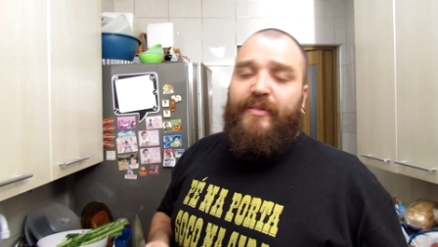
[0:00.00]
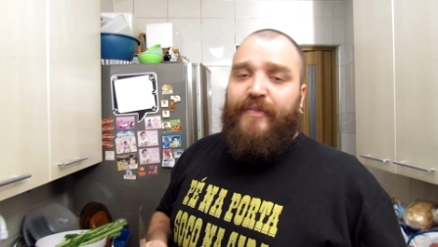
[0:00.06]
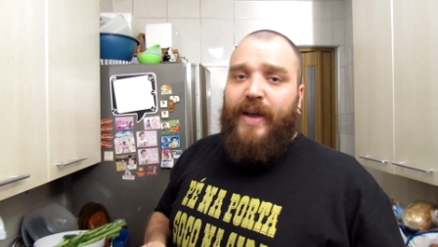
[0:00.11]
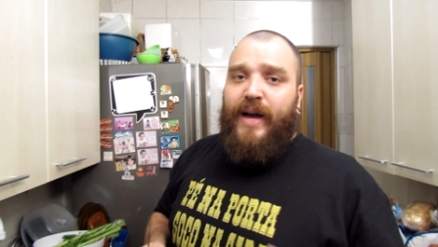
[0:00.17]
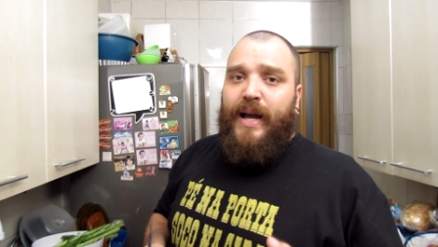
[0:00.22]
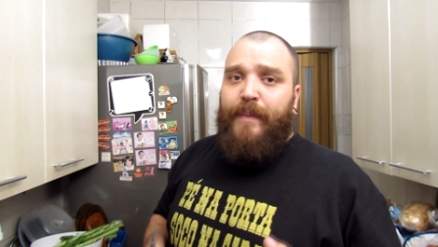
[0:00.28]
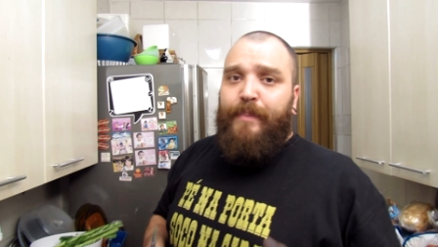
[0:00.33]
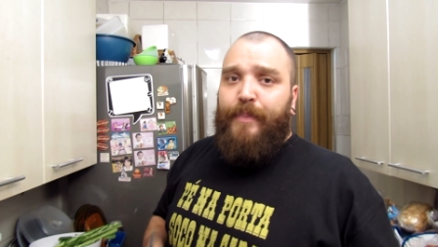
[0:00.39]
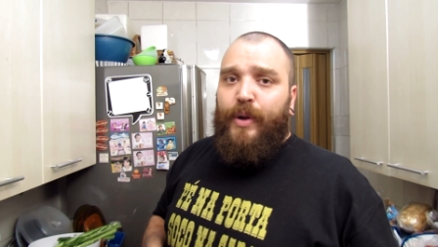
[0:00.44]

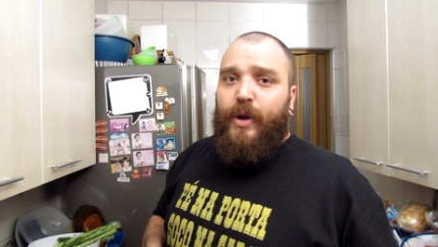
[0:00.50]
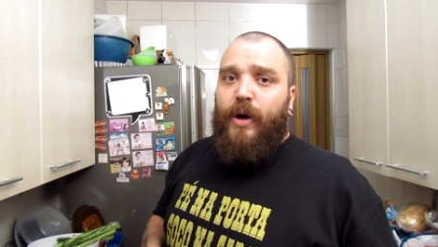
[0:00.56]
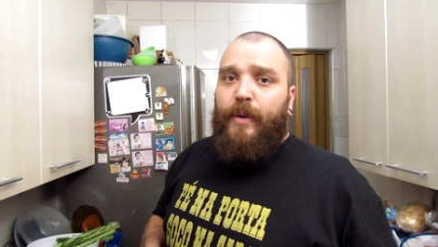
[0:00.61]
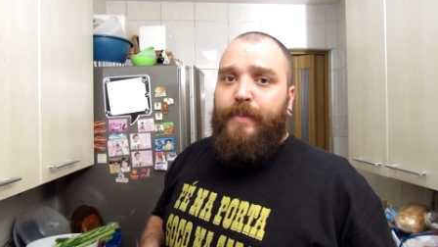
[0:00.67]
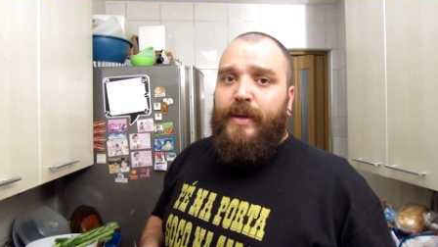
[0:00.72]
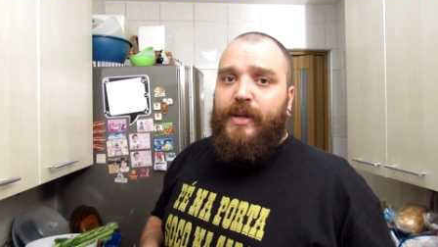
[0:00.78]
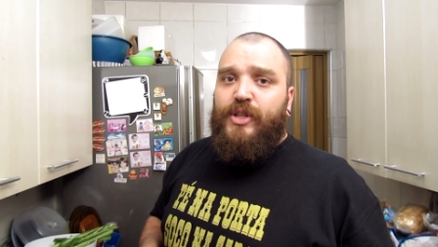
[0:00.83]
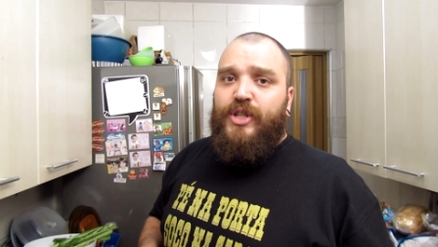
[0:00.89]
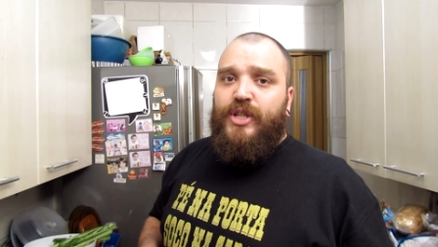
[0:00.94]
faca
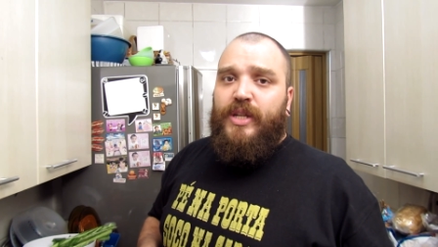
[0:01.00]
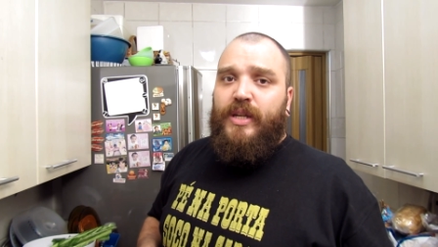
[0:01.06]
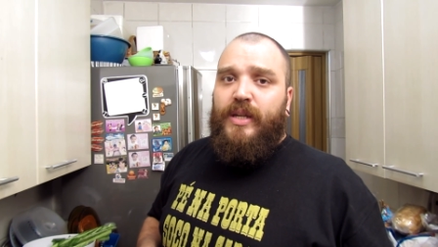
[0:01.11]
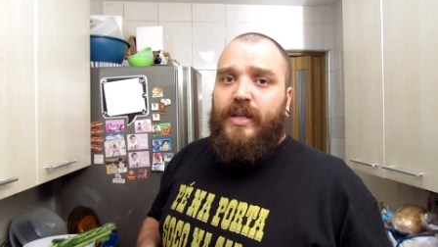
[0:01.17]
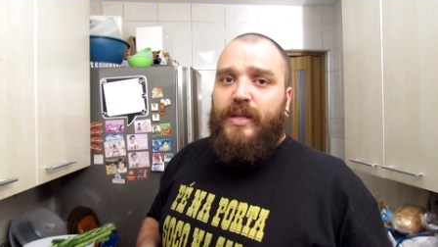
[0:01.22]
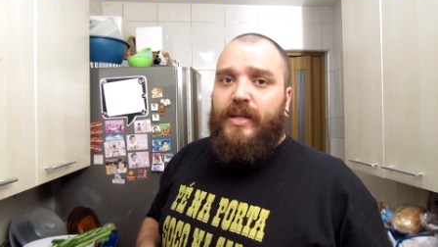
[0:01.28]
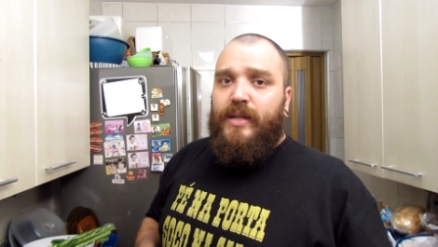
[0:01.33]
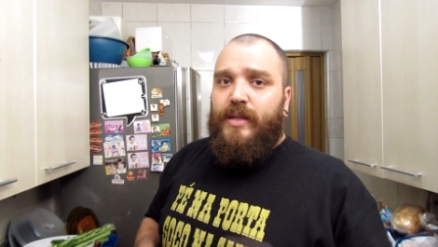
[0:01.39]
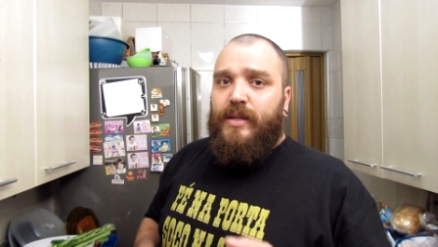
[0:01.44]
própria
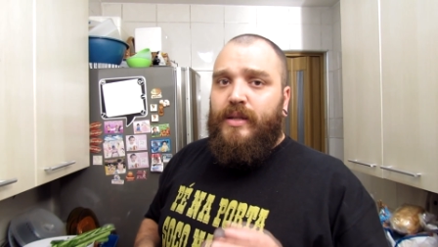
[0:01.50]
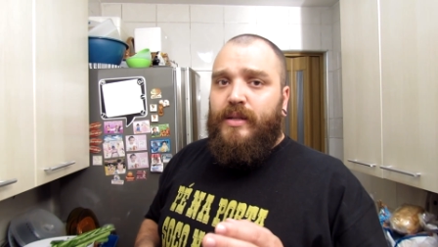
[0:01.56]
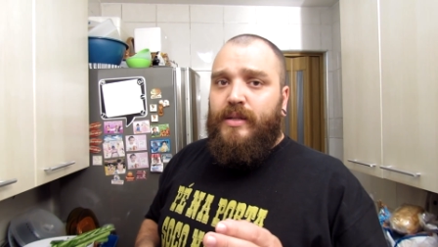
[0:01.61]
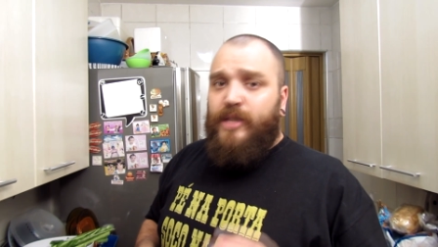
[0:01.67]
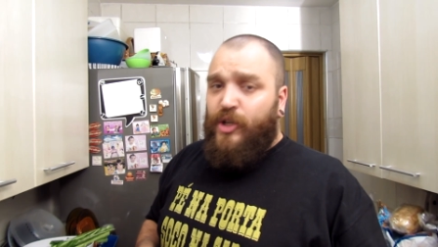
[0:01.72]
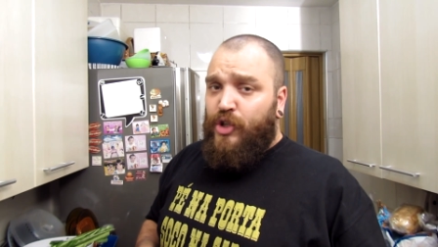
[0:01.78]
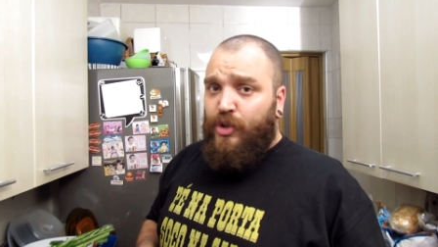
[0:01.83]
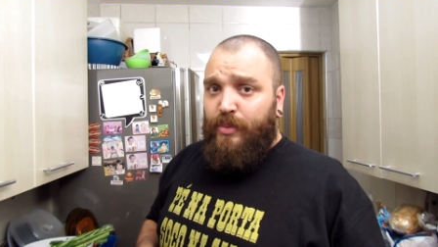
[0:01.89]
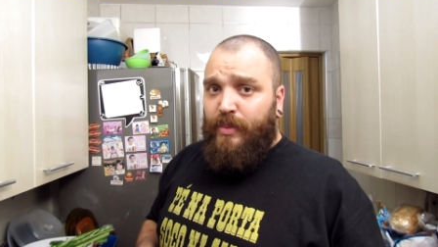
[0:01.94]
de
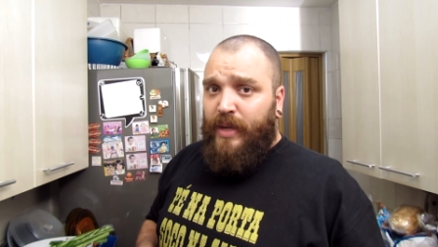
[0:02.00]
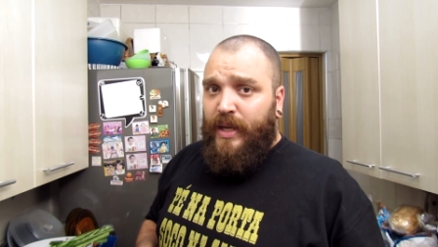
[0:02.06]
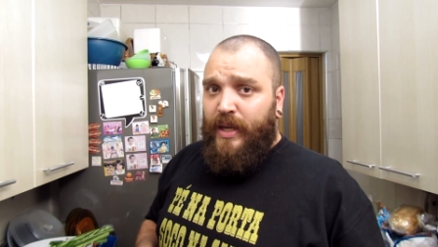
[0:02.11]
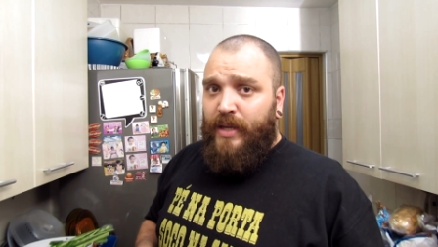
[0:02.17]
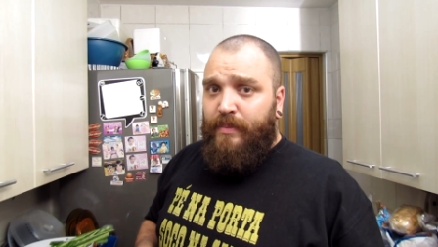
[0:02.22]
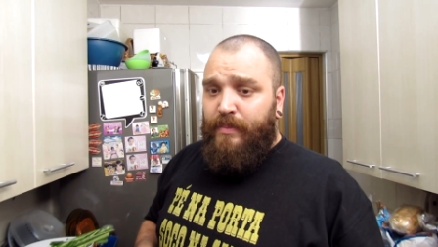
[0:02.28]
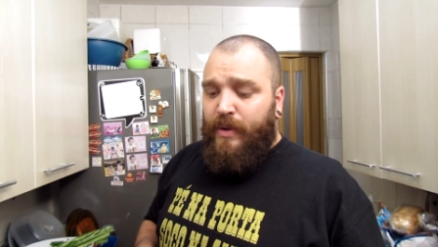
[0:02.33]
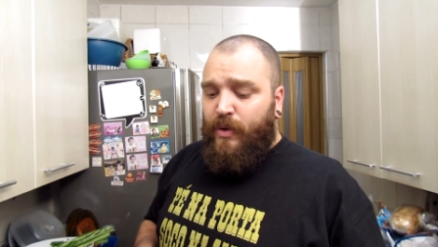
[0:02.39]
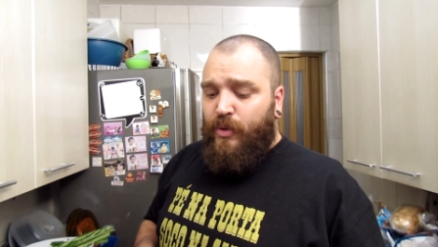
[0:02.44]

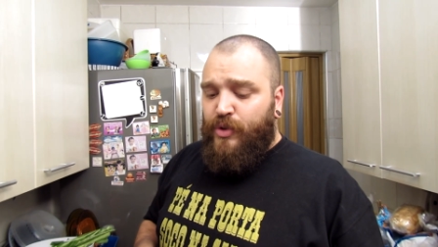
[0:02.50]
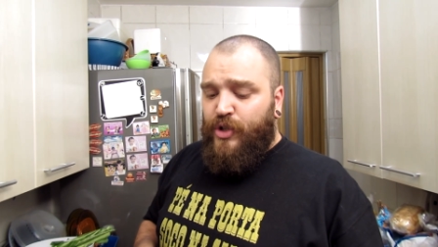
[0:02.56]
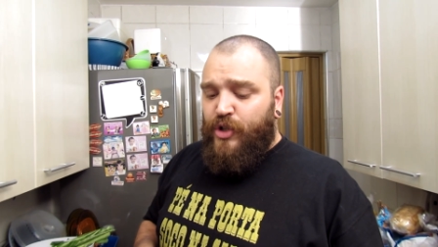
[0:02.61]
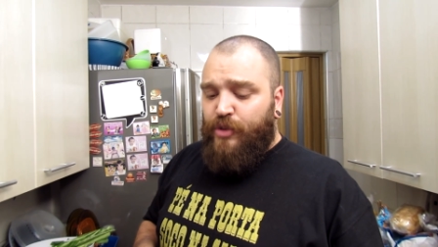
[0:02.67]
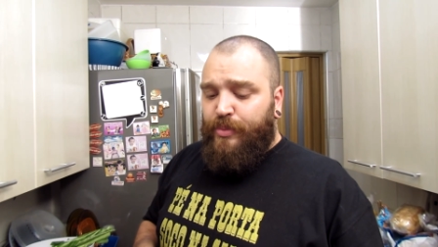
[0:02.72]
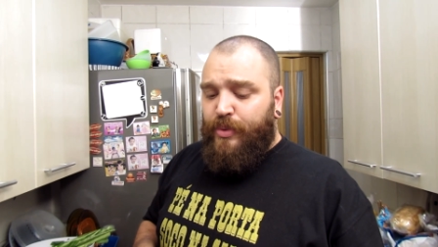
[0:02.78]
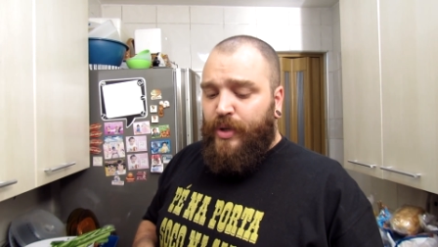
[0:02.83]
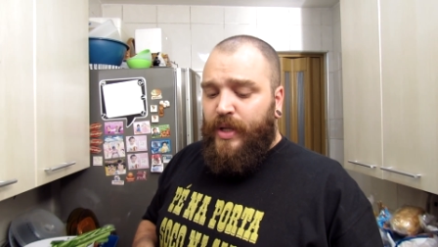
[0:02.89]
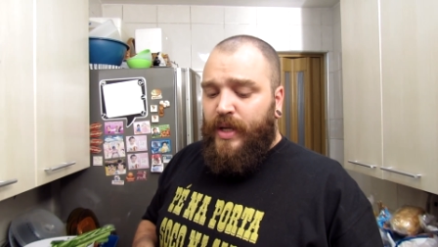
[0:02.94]
sashimi para cozinha
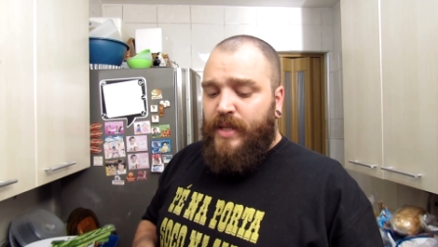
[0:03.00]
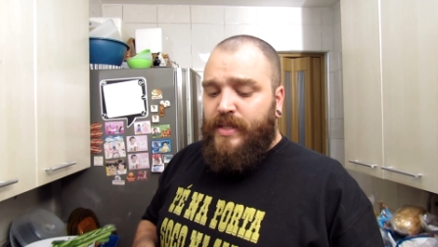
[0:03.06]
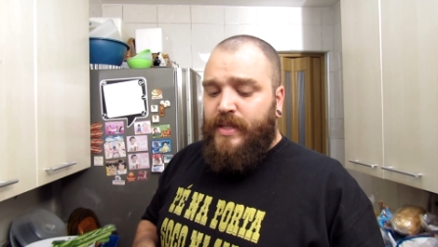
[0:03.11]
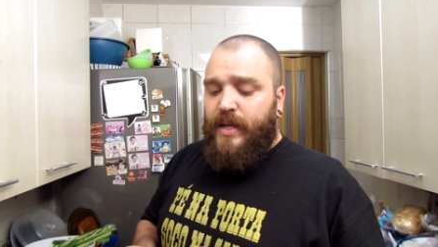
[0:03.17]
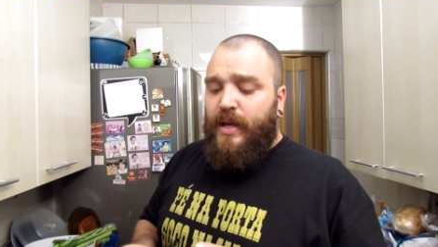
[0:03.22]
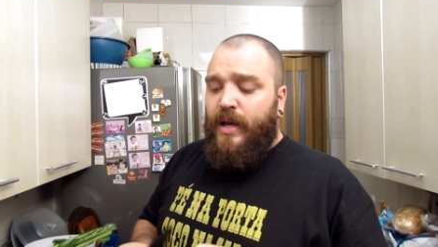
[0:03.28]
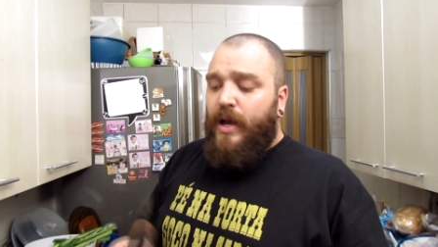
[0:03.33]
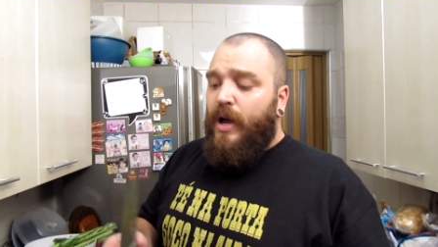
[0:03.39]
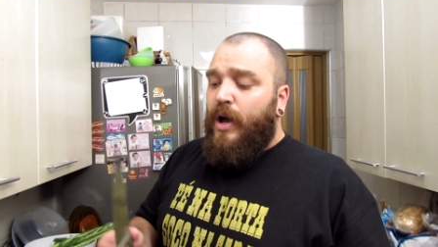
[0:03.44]

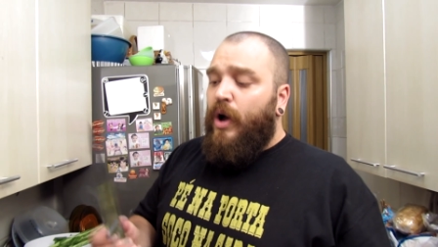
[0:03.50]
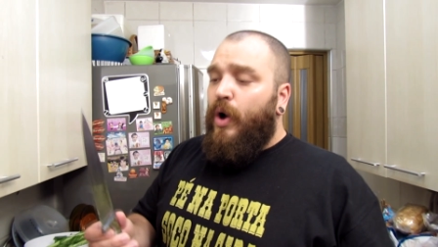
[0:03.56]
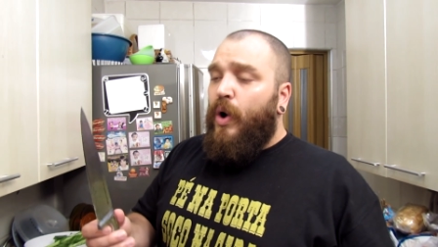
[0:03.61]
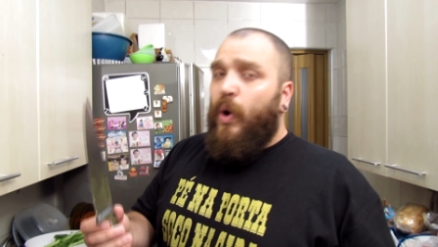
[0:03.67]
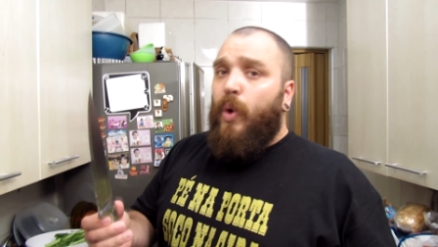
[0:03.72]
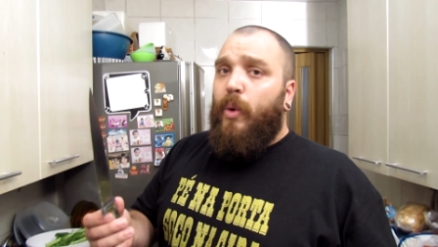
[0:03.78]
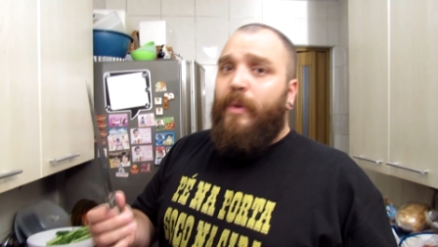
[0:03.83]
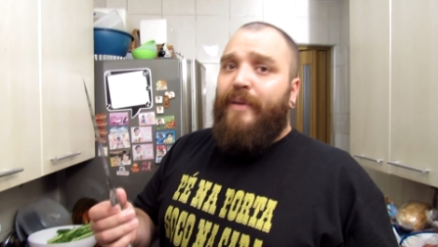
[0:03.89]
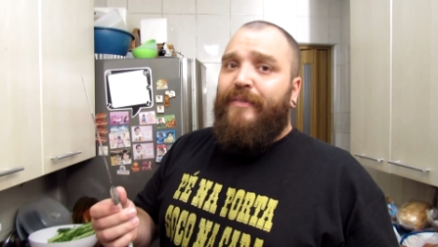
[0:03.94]
japonesa,
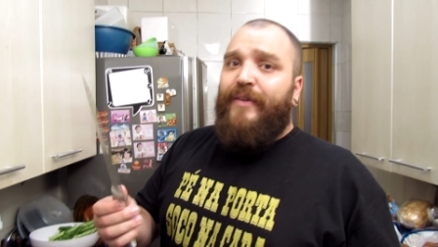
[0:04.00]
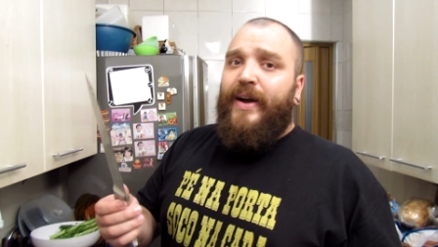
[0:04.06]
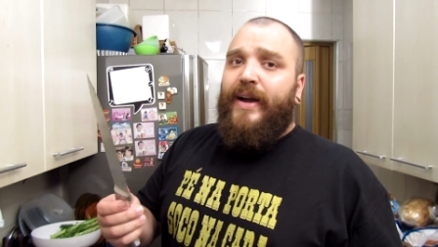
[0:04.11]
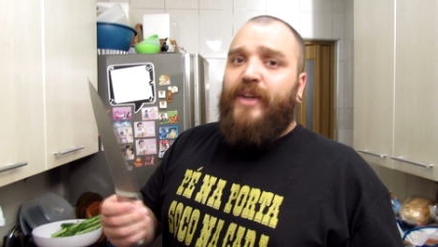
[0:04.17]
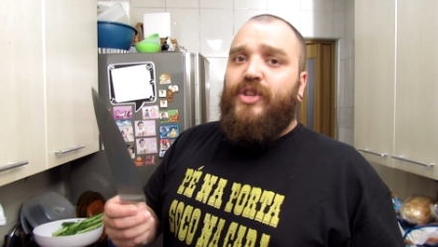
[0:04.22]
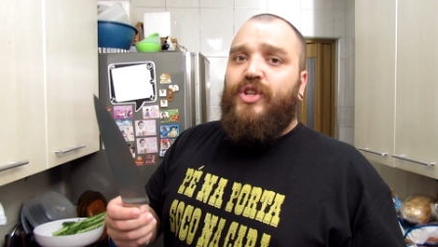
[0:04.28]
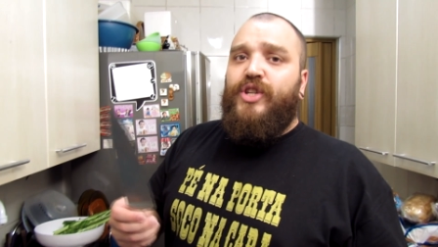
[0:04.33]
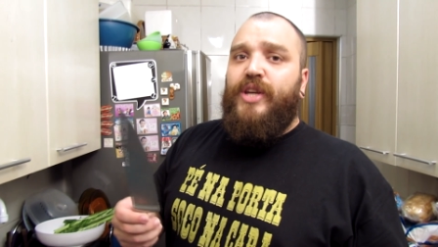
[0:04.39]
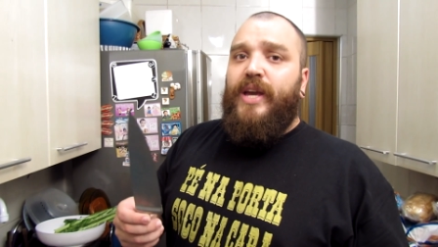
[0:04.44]
ou uma
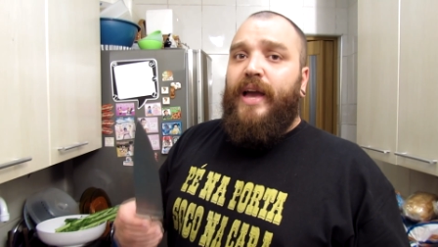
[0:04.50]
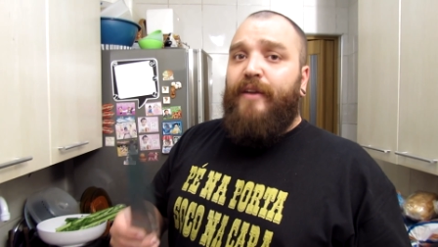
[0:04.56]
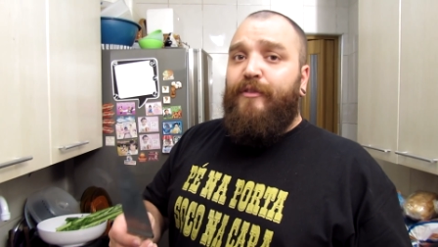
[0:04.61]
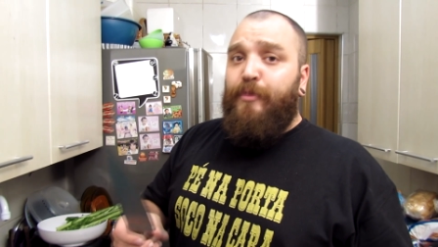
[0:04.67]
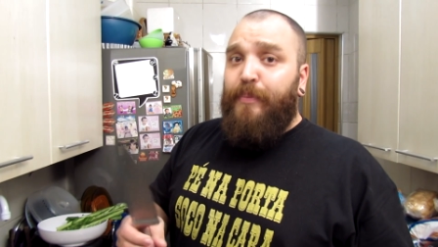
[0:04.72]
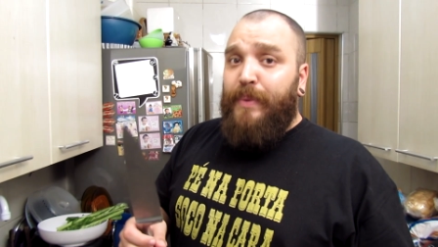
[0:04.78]
faca de chefe.